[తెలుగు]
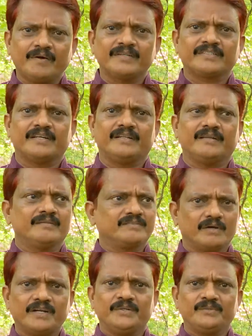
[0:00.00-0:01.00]
వర్డ్స్
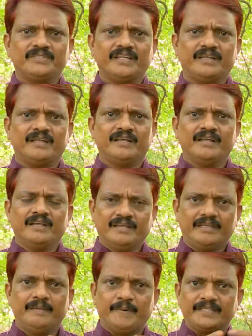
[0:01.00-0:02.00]
సారీ టు సే
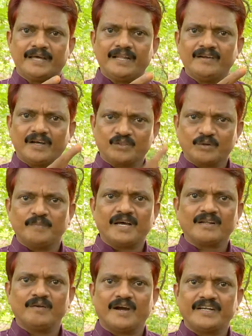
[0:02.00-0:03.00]
ఈ పదాలు ఆ
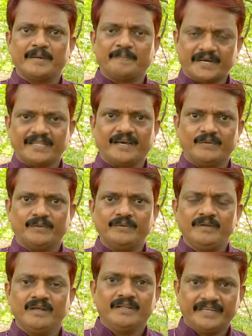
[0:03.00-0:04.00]
దుర్మార్గులు వాడిన పదాలు
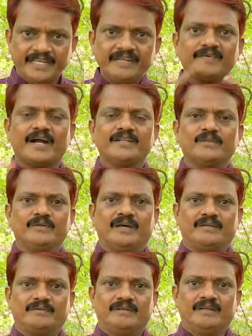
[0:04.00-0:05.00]
నేను
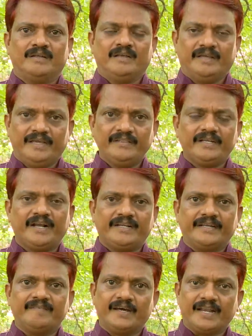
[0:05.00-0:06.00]
వాడుతున్నాను
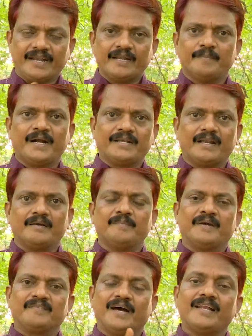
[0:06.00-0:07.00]
ఎందుకంటే వాళ్ళ అన్న మాటలకు
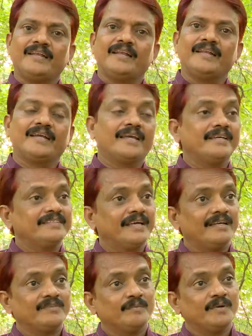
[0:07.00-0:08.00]
మరి వాళ్ళని నిన్న కేసు
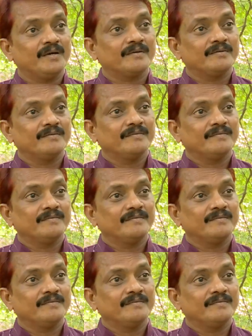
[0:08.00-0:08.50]
వేయాలి సోమ్ గారు